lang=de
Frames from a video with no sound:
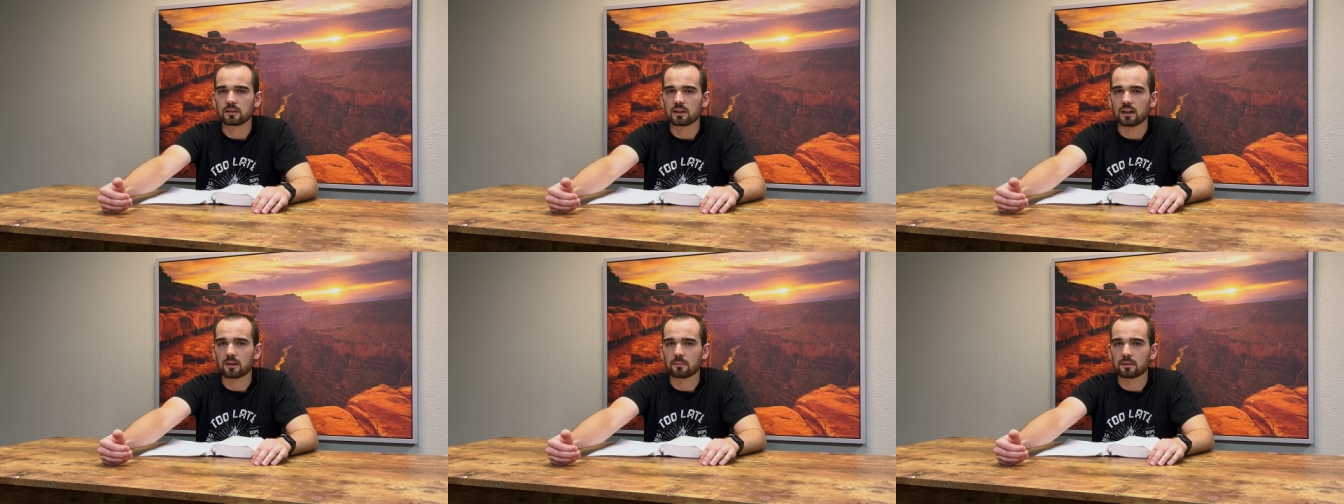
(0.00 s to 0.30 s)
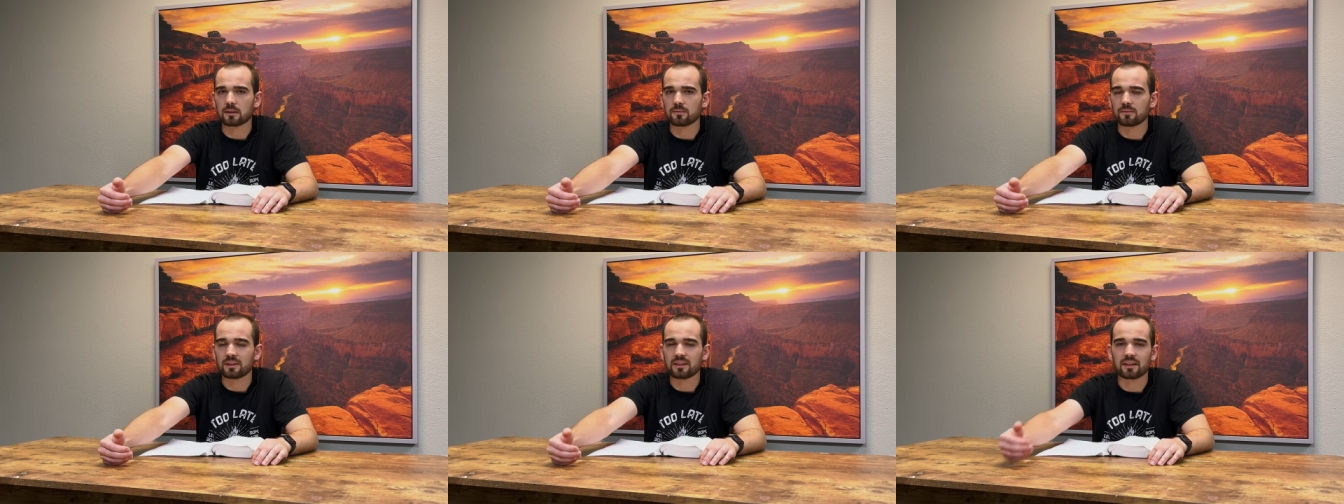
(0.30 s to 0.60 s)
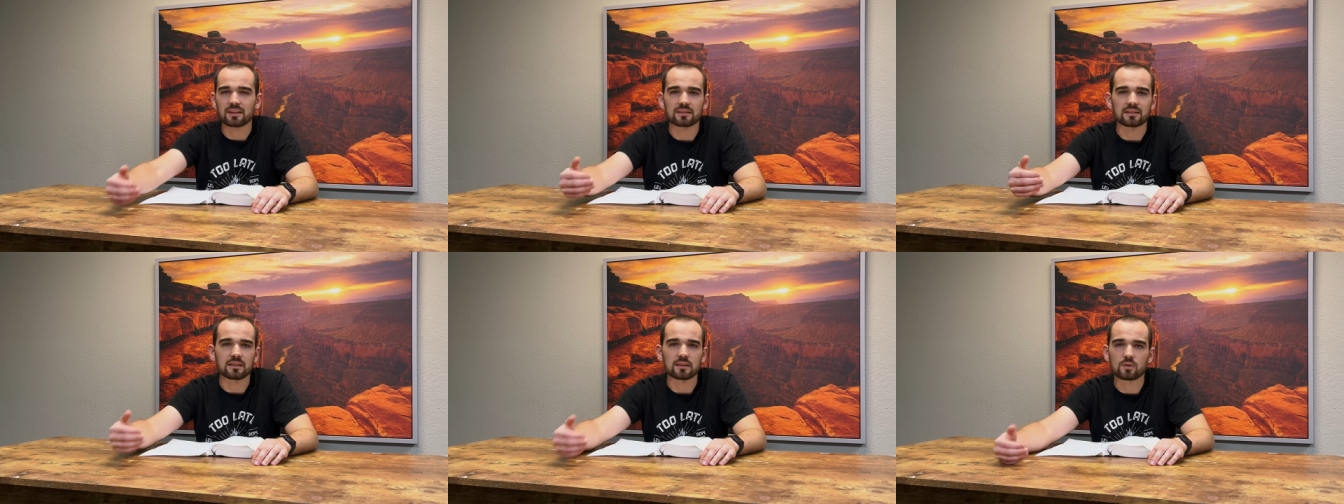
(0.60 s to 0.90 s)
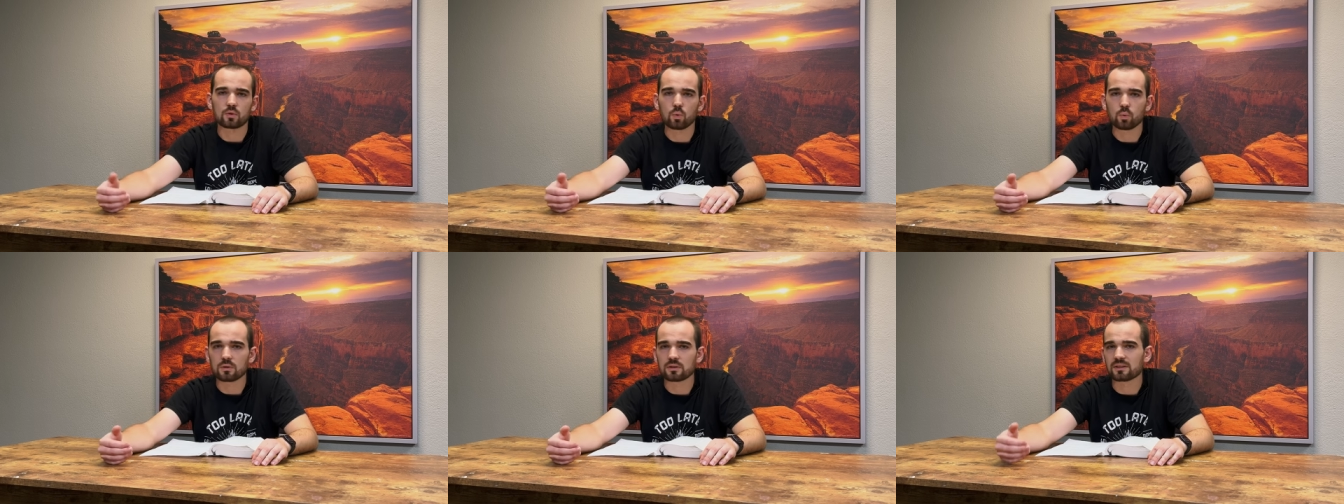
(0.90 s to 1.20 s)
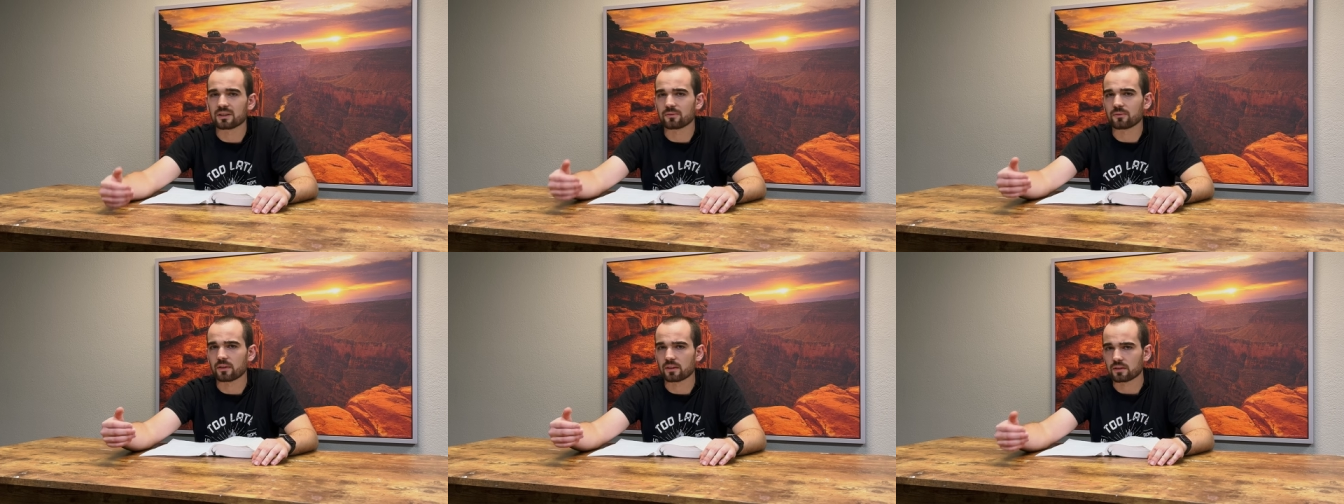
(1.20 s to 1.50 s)
Aber wenn er es nicht
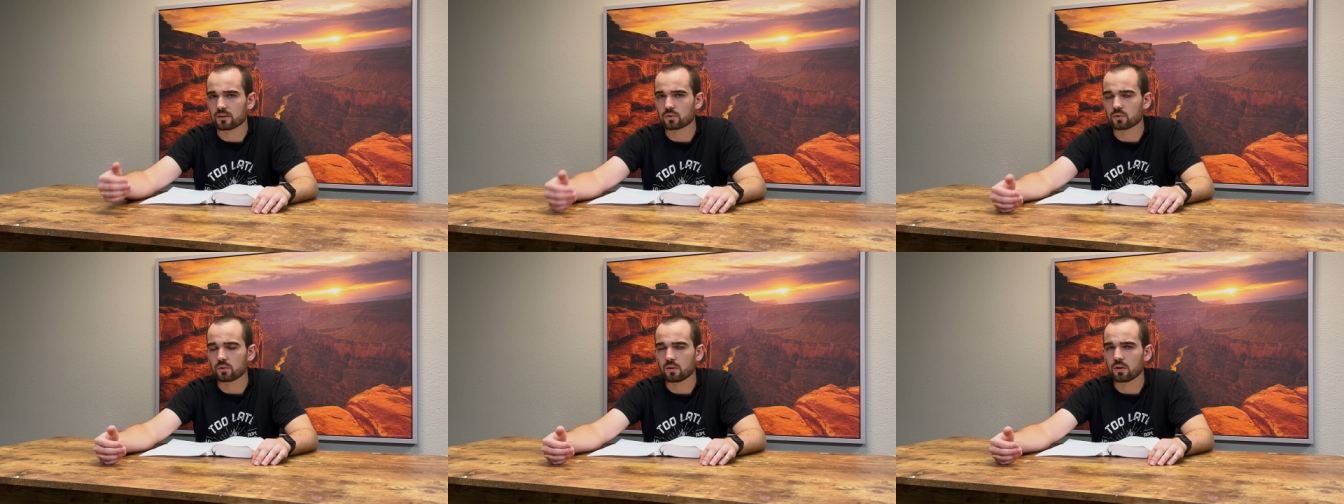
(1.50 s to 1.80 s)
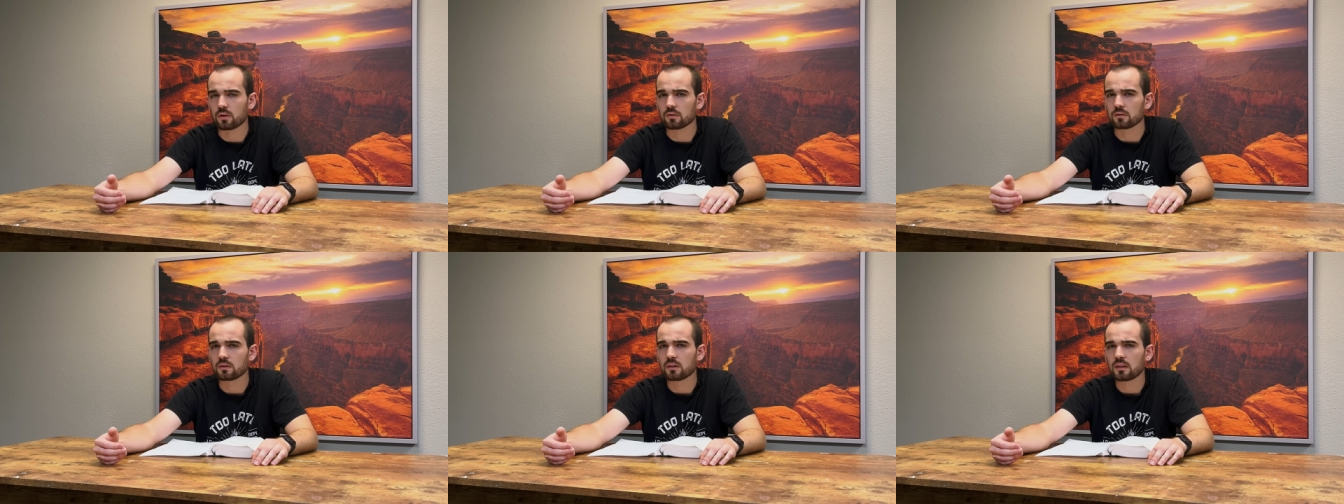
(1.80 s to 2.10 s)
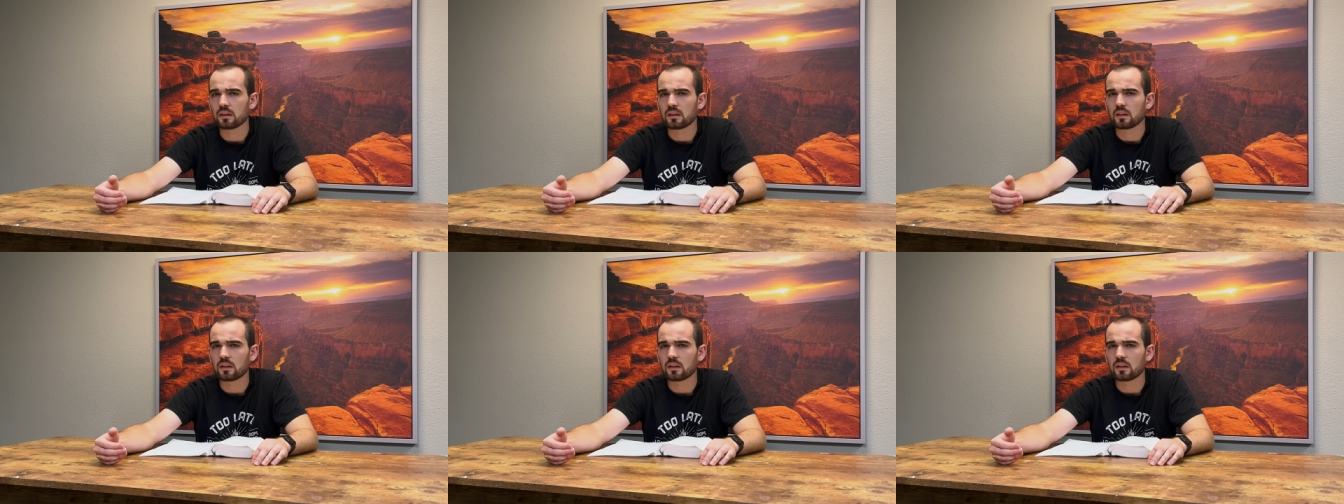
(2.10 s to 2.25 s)
tut, dann fährt er zur Hölle.